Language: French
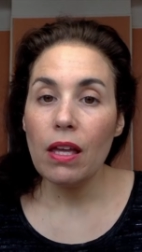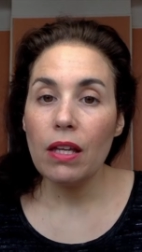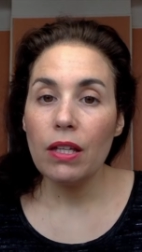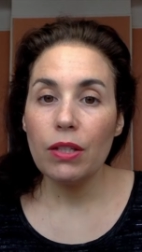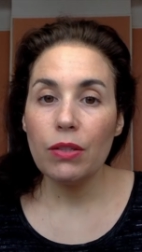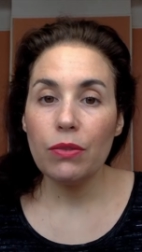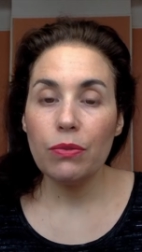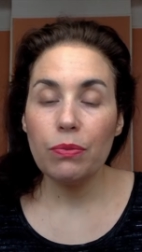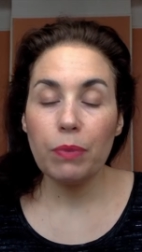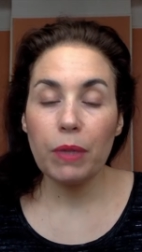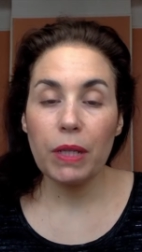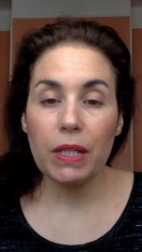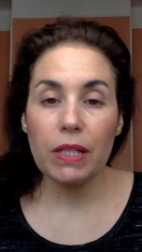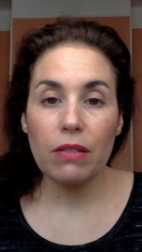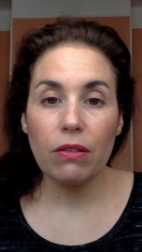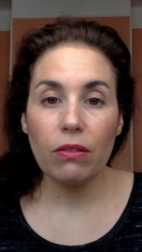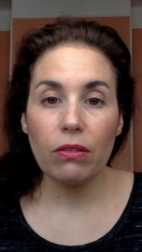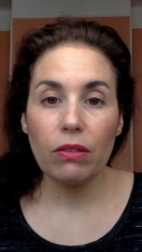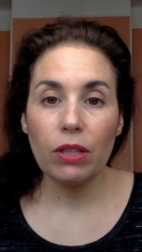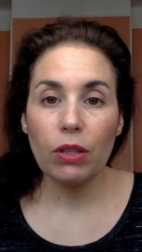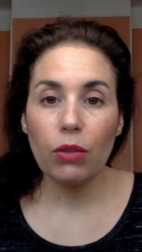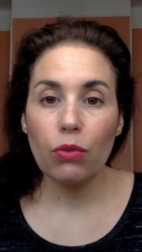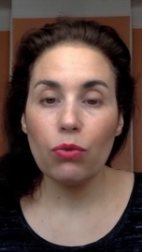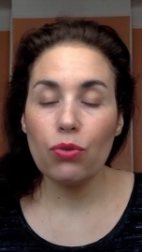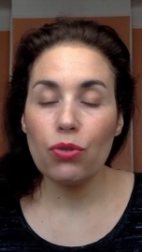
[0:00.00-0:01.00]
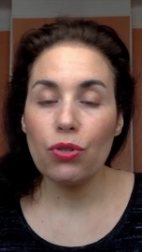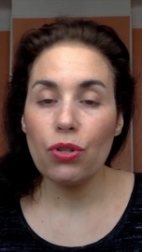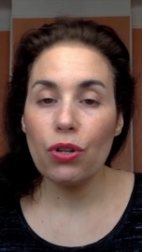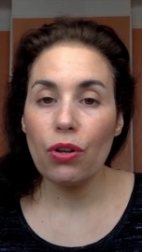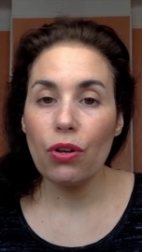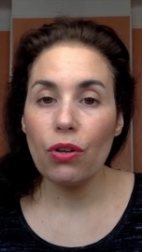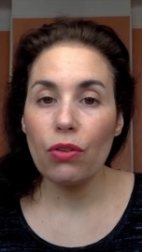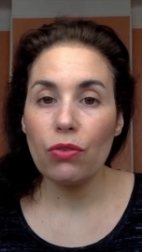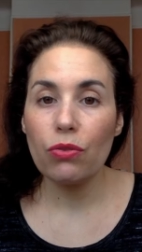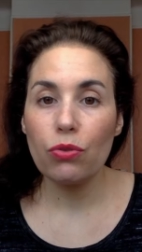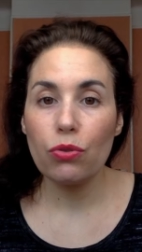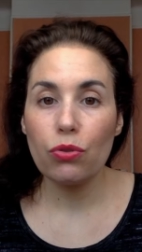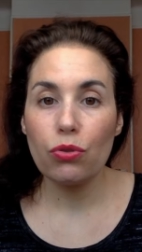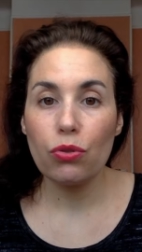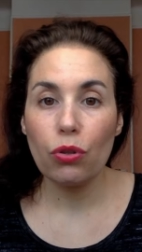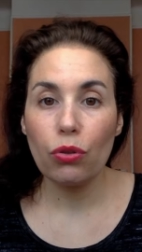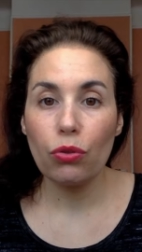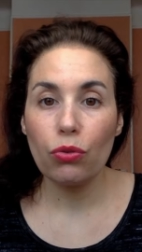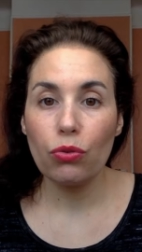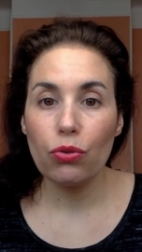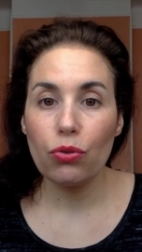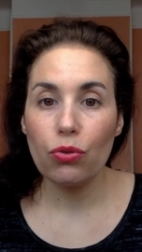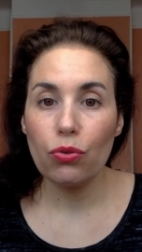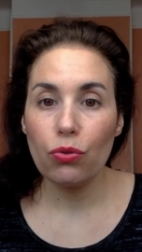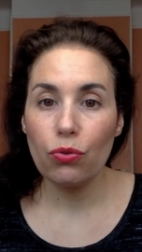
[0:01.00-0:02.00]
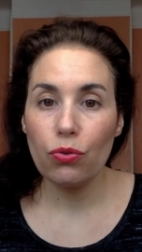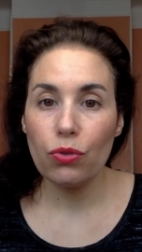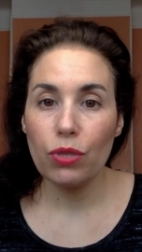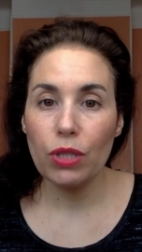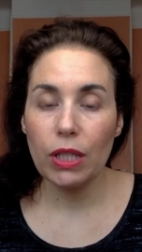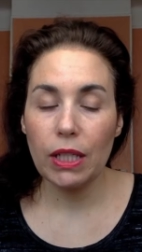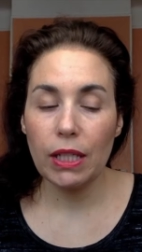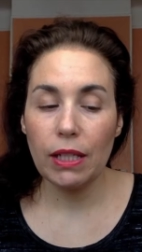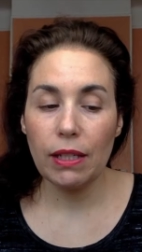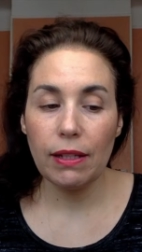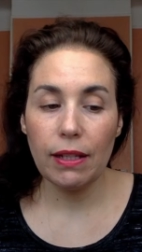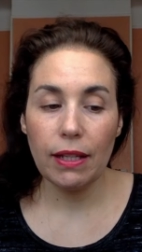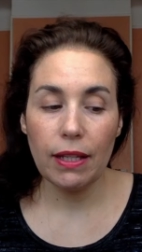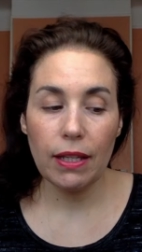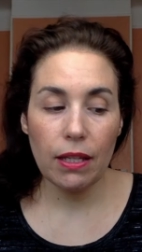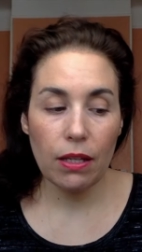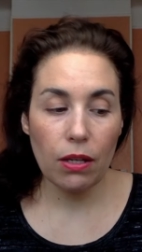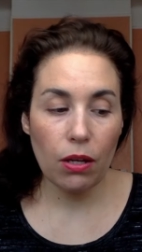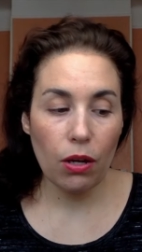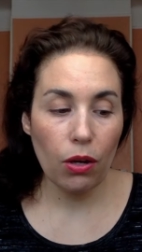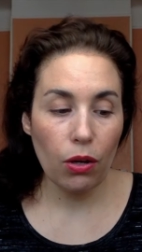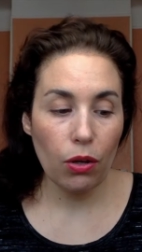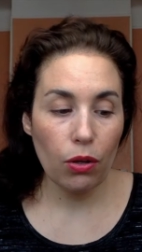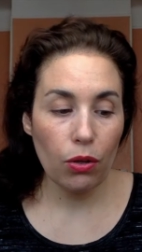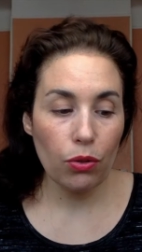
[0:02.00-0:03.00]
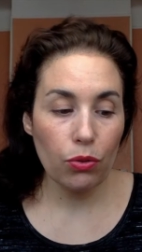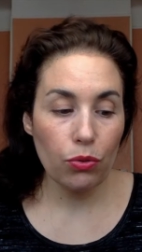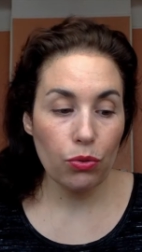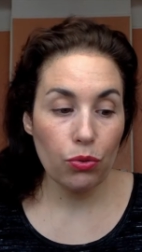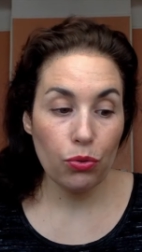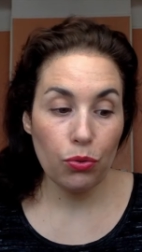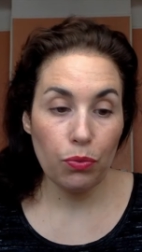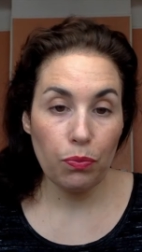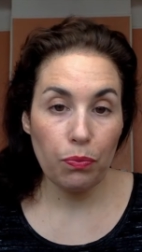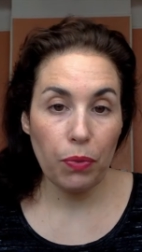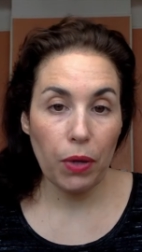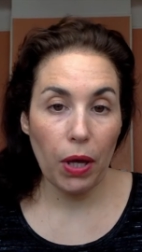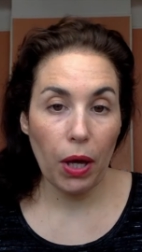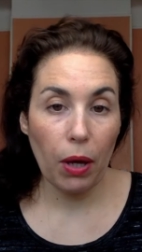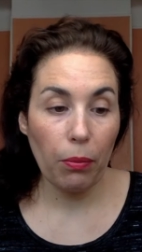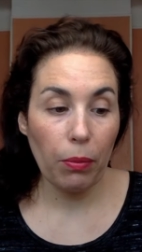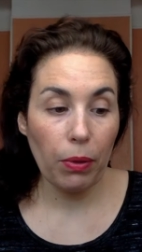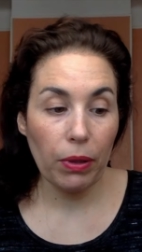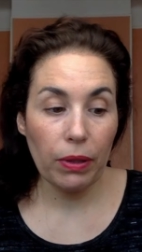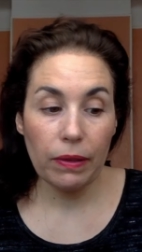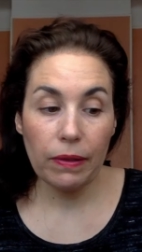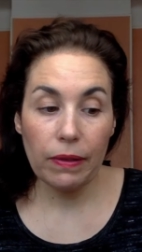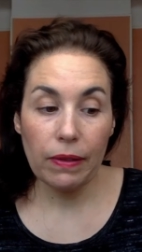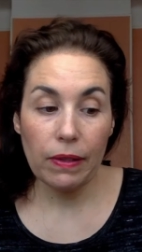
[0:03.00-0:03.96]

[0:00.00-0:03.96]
qui présente des rougeurs, ce genre de choses, il est superbe.